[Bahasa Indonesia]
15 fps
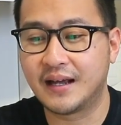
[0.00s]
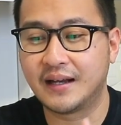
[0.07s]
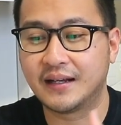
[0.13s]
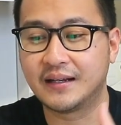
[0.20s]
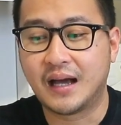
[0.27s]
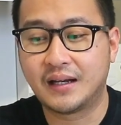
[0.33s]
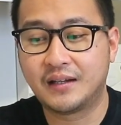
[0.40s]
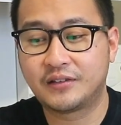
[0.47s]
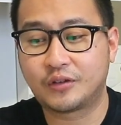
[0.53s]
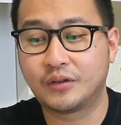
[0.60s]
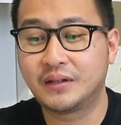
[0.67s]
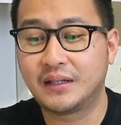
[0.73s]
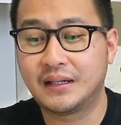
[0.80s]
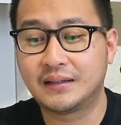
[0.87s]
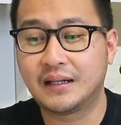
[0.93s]
Dan Adidas
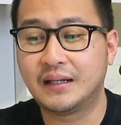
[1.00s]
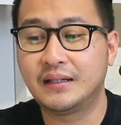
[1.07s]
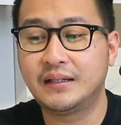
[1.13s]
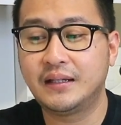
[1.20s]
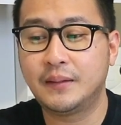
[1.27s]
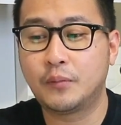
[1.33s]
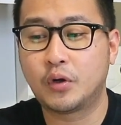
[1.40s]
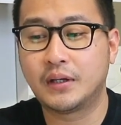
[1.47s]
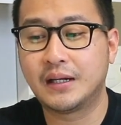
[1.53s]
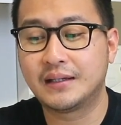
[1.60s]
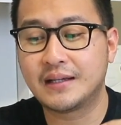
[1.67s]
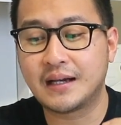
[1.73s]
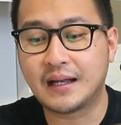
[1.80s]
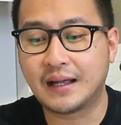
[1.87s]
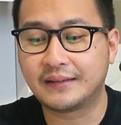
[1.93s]
Continental ini
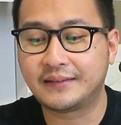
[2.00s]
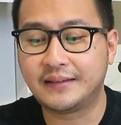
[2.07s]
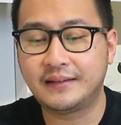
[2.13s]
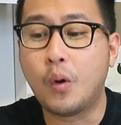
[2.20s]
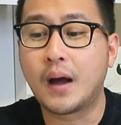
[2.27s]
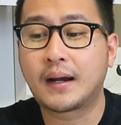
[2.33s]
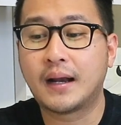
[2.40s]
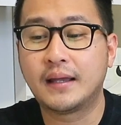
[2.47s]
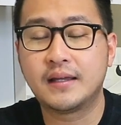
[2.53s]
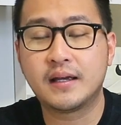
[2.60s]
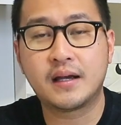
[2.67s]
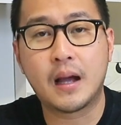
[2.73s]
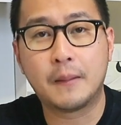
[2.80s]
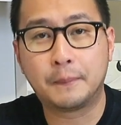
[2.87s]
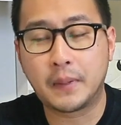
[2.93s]
modelnya klasik, warnanya
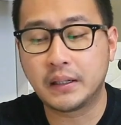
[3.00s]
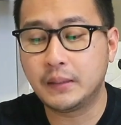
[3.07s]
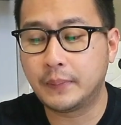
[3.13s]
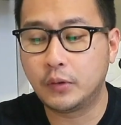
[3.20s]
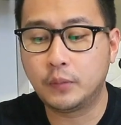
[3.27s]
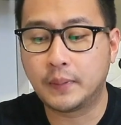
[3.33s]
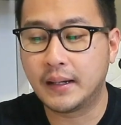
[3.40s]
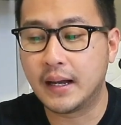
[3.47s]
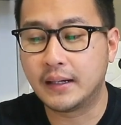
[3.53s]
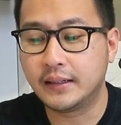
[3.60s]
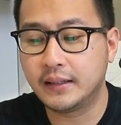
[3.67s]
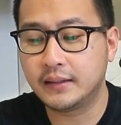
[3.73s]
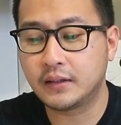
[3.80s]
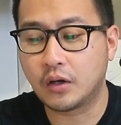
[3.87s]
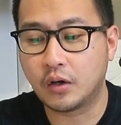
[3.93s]
gampang dipadu-padanin.